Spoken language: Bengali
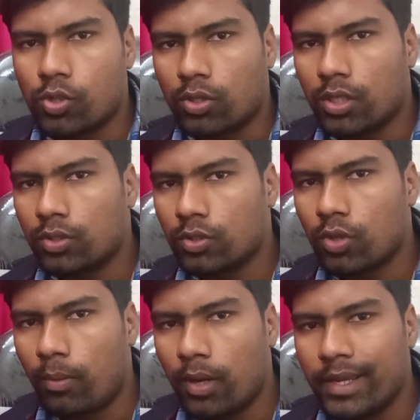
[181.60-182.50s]
যথাযথ
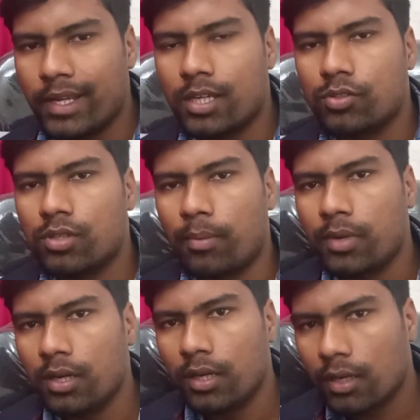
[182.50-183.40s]
সময়ে এটা যদি
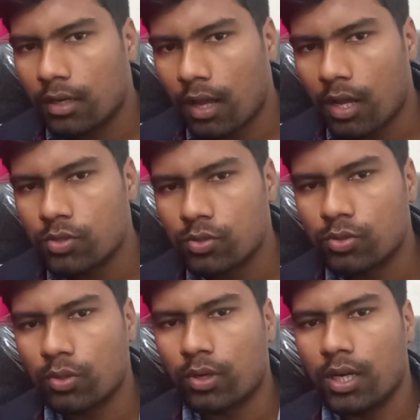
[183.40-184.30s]
আপনি না
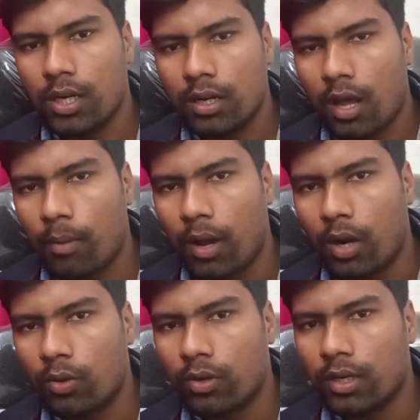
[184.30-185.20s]
সুস্থ করেন না
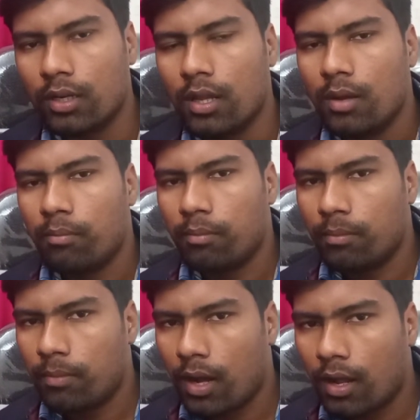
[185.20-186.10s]
ভালো করেন
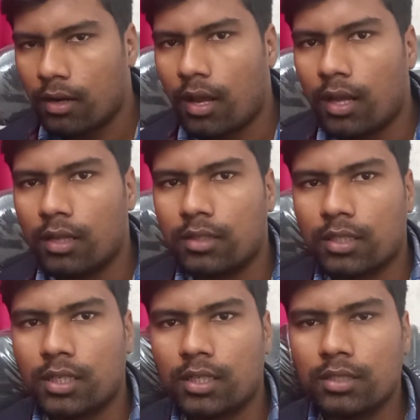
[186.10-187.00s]
বা না
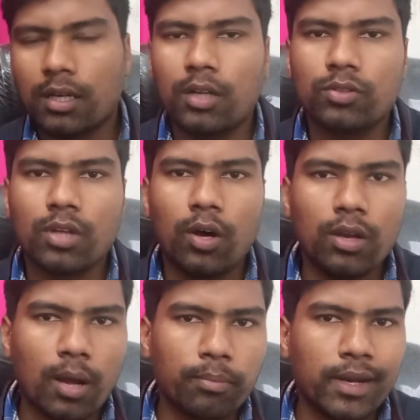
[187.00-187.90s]
ডাক্তারকে দেখান
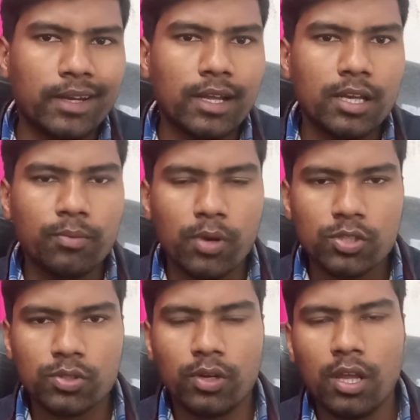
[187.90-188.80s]
তাহলে আপনার এটা
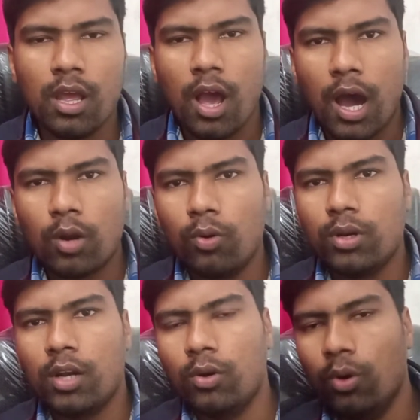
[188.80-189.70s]
ইনফেকশন হয়ে আরও
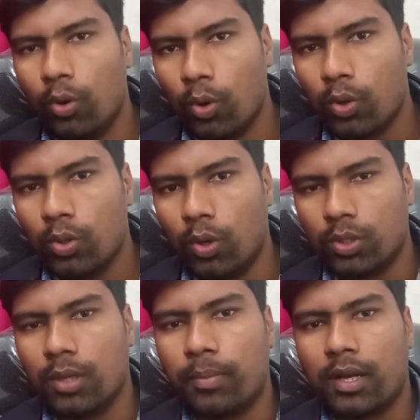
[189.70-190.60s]
অন্যান্য রোগ
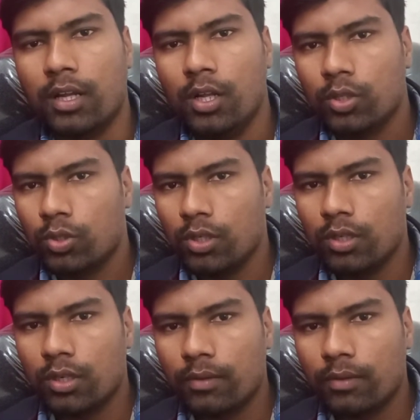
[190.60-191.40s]
হতে পারে কি